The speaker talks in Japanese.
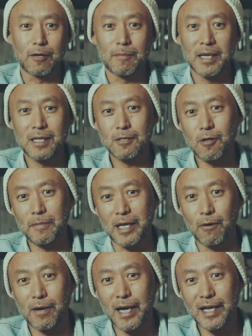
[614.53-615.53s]
薪ストーブは
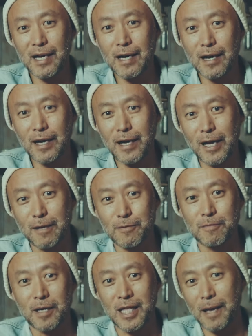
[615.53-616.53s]
ねお金がかからない
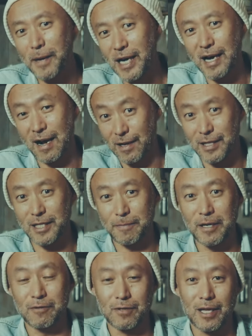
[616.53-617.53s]
分、手間がかかって
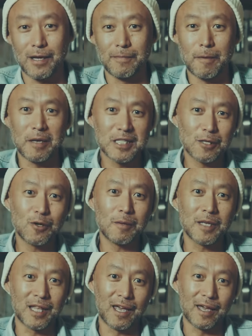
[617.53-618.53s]
しまうので、別の
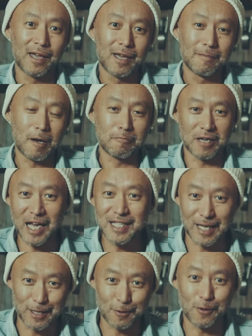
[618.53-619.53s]
意味で、
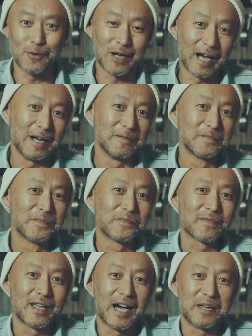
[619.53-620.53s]
プライスレスというか、
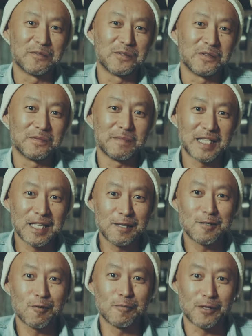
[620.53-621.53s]
石油
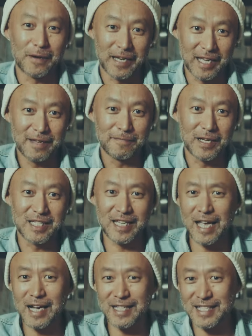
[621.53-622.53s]
ストーブとはね、
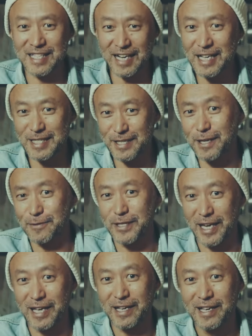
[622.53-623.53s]
次元が違いすぎる
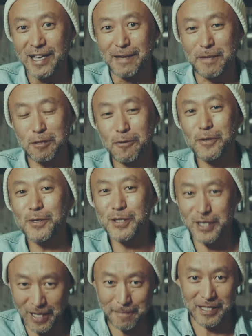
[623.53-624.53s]
んでね、導入
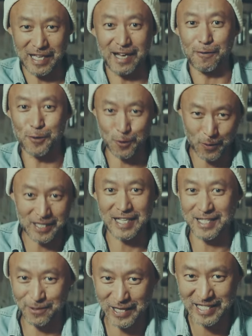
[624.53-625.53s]
時にはまたご紹介させてく